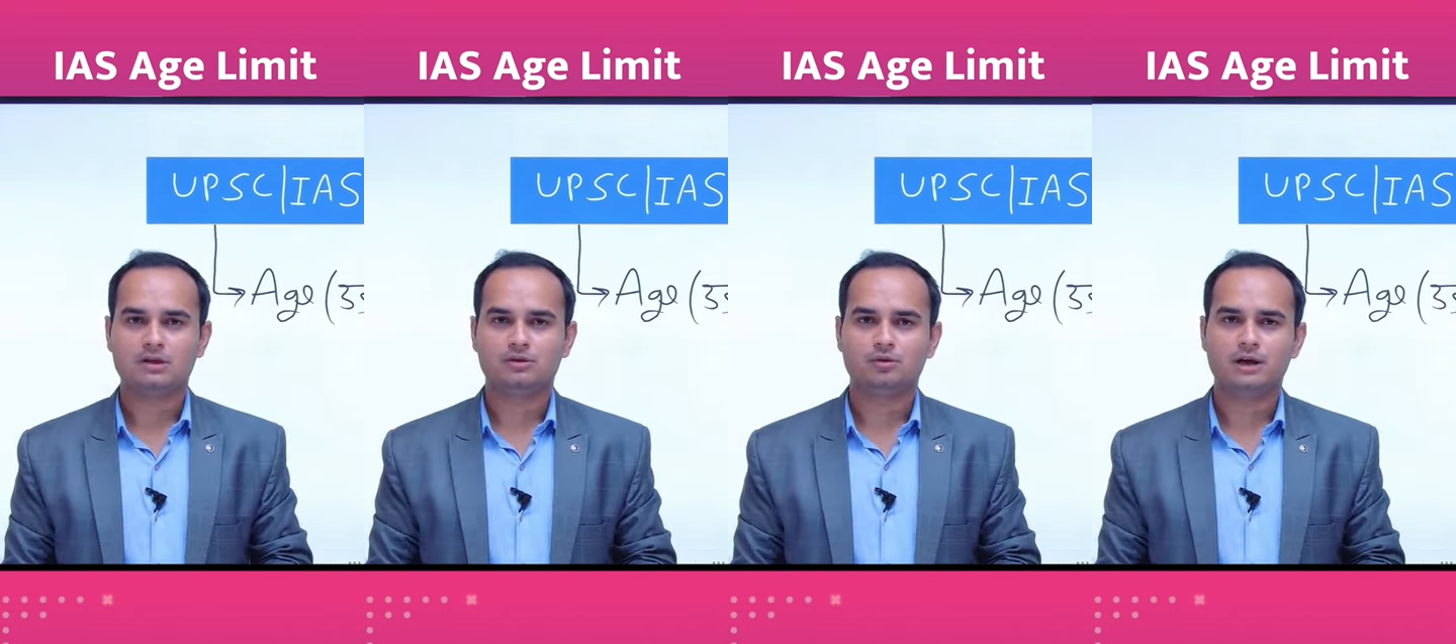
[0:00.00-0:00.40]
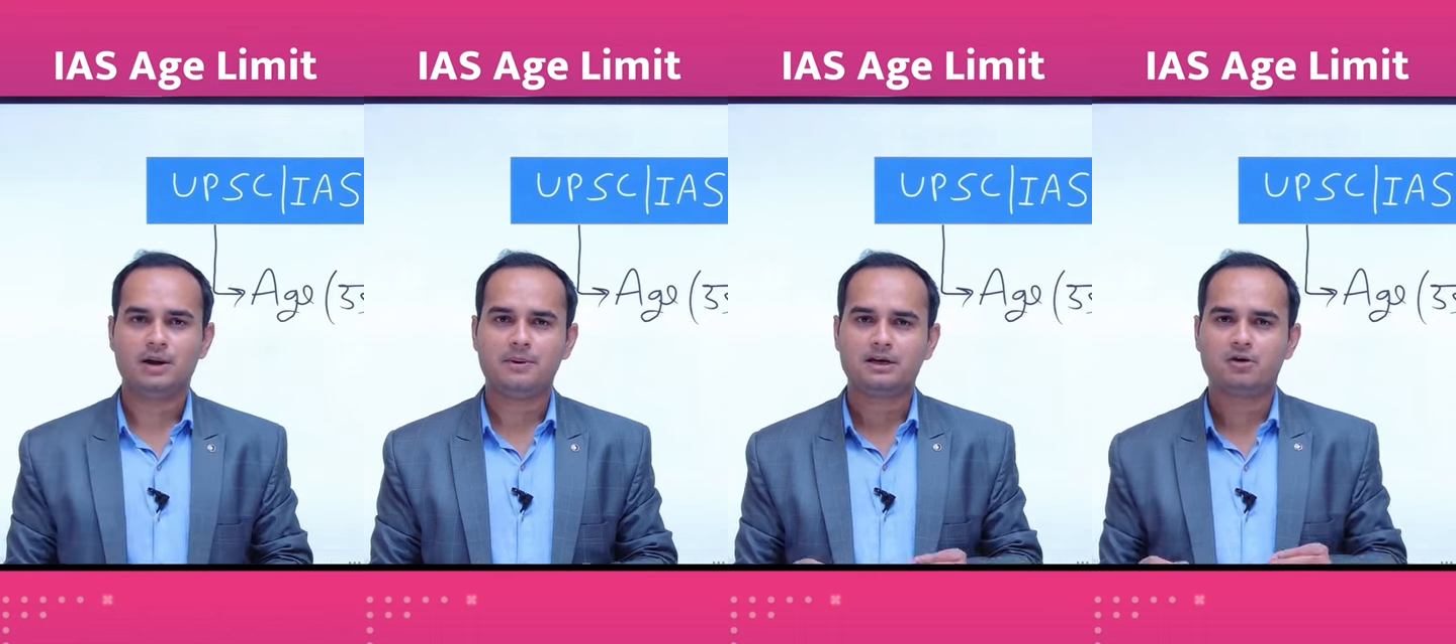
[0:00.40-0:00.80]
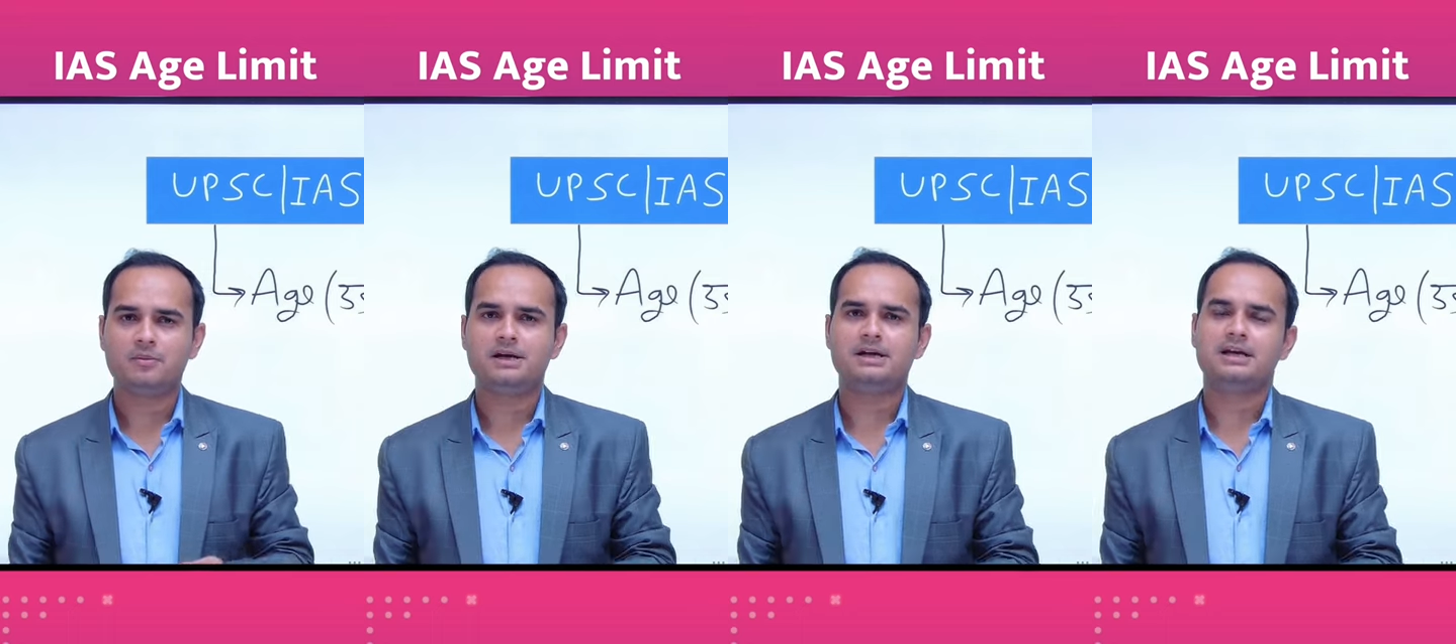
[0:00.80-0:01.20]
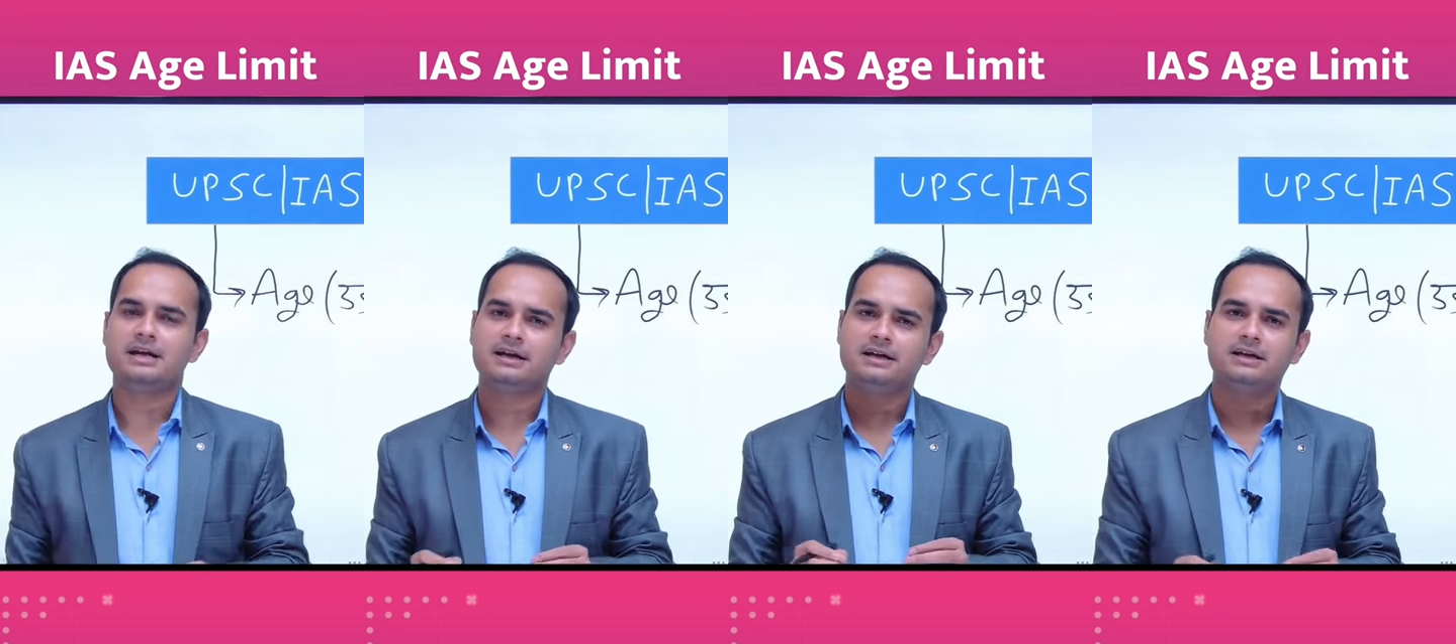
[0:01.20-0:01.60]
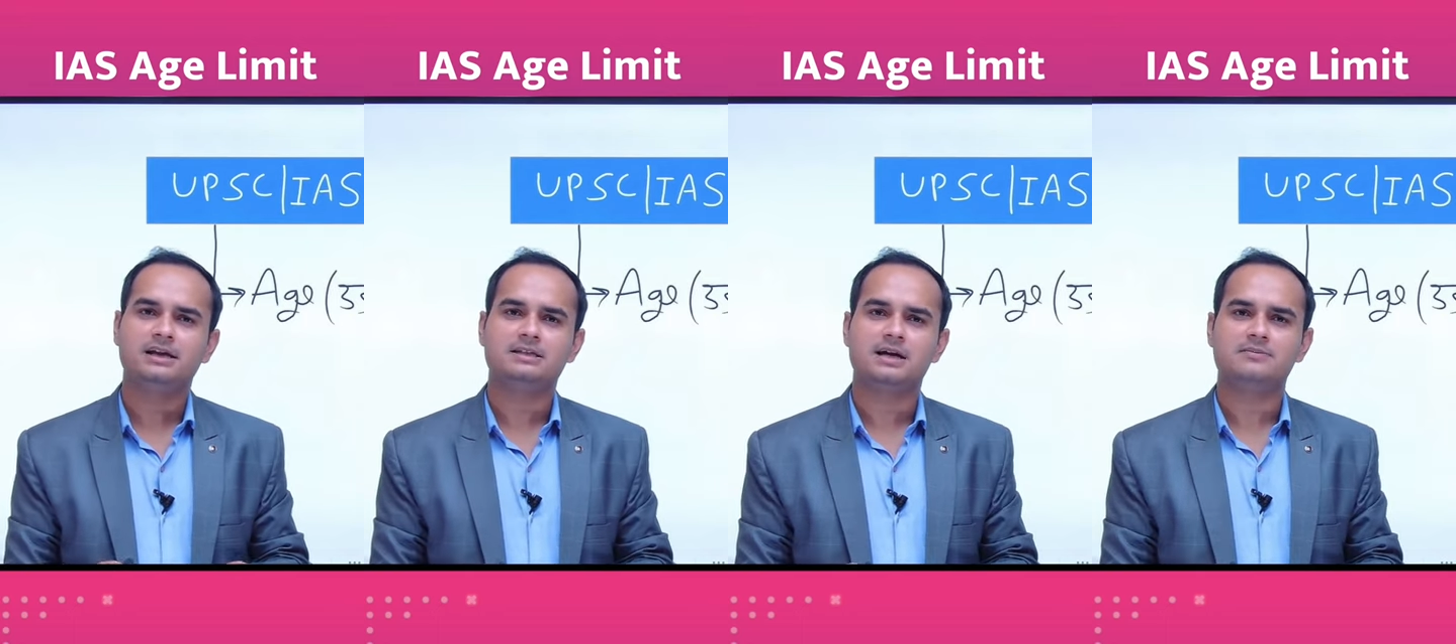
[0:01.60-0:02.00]
तो यहाँ पर गवर्नमेंट ने कैटेगरी के
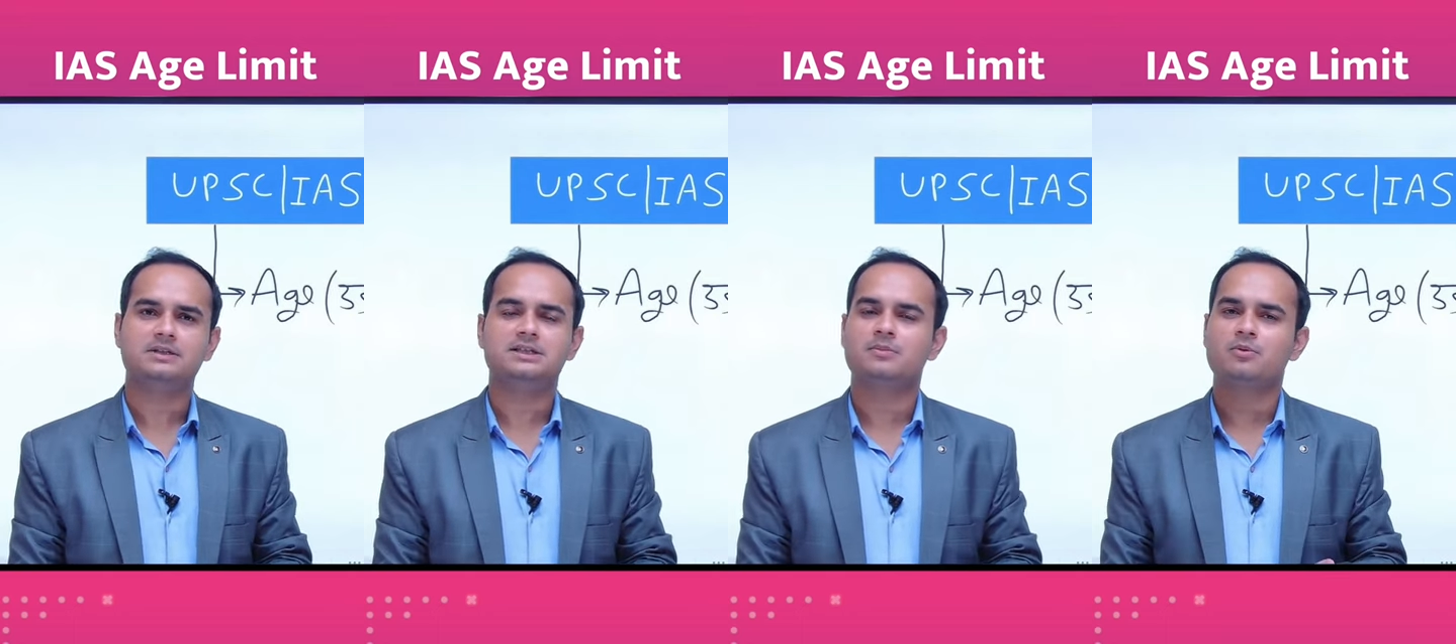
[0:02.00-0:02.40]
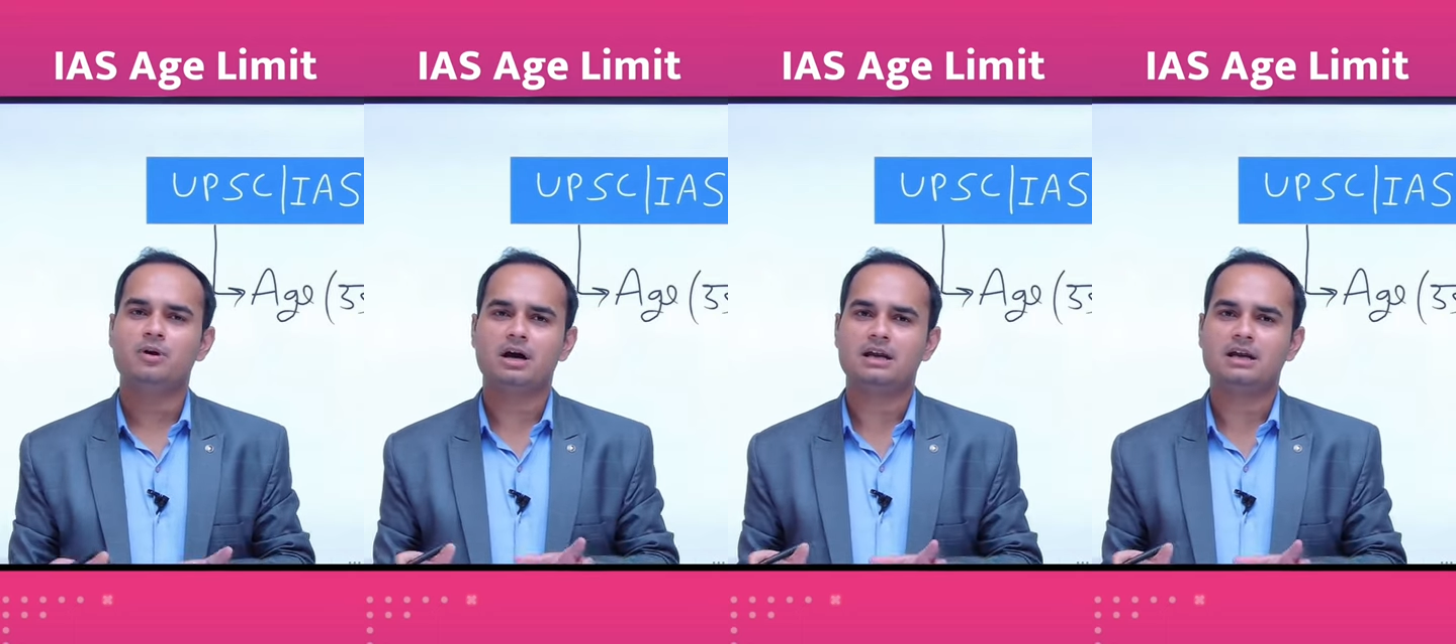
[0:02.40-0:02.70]
हिसाब से सबको